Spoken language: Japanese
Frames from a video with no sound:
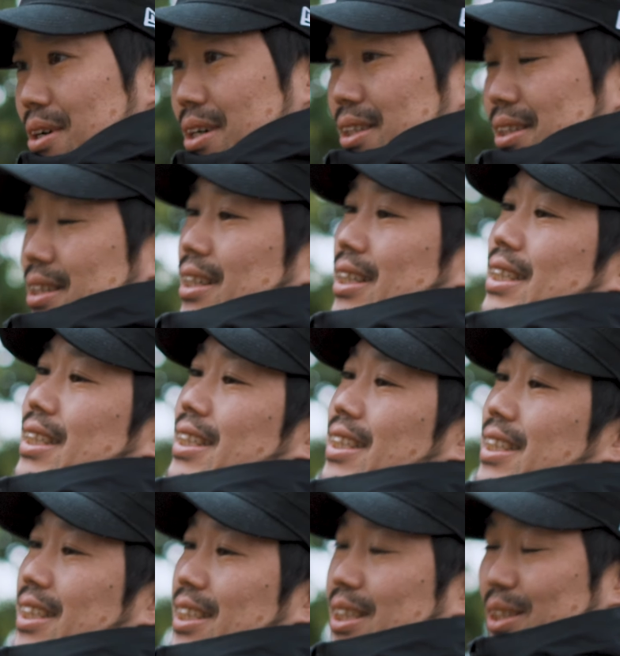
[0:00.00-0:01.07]
じで持って撮影
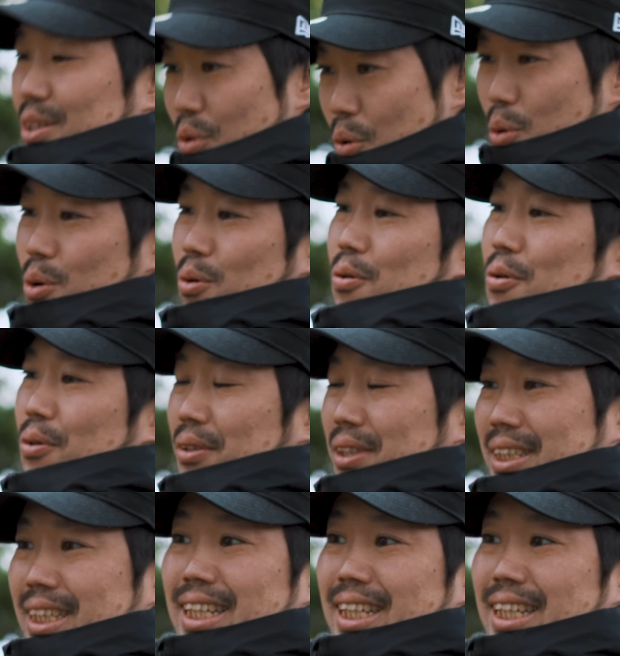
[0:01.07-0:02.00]
すると思うんですが、